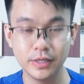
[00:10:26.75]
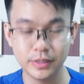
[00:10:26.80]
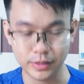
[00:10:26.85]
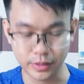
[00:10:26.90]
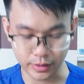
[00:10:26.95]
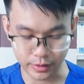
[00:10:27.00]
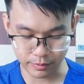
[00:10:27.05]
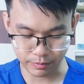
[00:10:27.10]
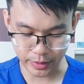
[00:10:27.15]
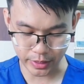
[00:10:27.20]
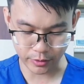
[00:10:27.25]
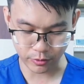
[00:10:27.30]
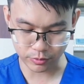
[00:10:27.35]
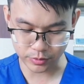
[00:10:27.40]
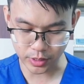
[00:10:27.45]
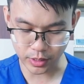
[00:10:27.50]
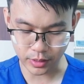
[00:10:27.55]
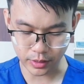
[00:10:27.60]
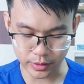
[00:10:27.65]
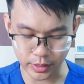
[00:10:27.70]
Thì mình cũng
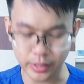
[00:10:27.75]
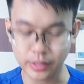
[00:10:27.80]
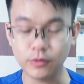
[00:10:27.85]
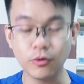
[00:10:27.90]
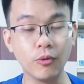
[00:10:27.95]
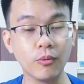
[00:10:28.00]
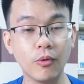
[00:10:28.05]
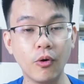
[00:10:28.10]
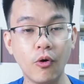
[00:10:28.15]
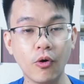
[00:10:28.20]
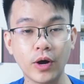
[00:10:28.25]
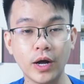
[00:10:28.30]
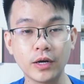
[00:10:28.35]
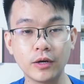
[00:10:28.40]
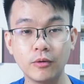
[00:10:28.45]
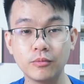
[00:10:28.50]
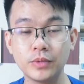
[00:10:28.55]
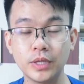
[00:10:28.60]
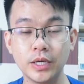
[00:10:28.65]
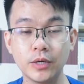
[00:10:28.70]
rất là thích ủng hộ các
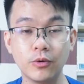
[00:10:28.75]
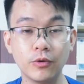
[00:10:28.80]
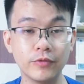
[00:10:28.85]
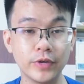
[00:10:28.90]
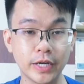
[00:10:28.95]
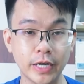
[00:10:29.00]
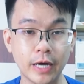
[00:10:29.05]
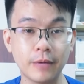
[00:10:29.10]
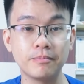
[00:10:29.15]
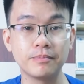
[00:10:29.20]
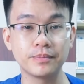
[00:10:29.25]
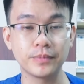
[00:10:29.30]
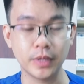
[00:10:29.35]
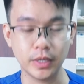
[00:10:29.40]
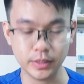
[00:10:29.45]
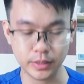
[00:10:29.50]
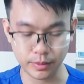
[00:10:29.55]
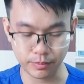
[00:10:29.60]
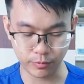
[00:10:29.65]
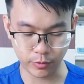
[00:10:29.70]
công ty của Việt Nam.
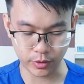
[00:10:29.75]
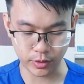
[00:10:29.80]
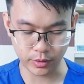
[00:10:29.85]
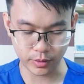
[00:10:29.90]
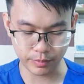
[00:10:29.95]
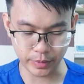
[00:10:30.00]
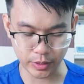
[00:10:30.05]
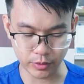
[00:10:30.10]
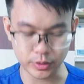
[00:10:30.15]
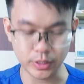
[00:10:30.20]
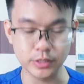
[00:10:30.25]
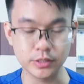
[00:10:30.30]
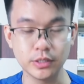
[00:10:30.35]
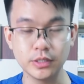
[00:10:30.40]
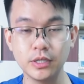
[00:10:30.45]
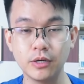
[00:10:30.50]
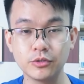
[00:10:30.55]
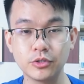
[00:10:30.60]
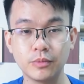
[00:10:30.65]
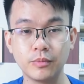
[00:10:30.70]
Đấy, thì mọi người mình có thể giới
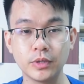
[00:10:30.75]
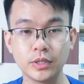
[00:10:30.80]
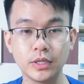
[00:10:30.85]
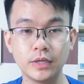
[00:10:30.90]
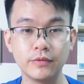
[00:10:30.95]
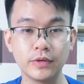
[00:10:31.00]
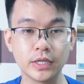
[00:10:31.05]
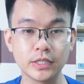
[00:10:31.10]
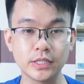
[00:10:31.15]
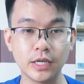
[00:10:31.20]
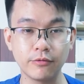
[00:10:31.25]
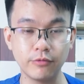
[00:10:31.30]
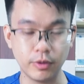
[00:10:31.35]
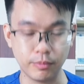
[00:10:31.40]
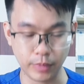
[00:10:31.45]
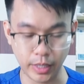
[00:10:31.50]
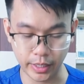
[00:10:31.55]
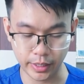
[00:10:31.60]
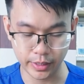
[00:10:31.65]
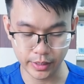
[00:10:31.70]
thiệu cho mọi người về cái sản
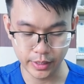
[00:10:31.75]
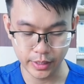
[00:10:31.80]
phẩm này.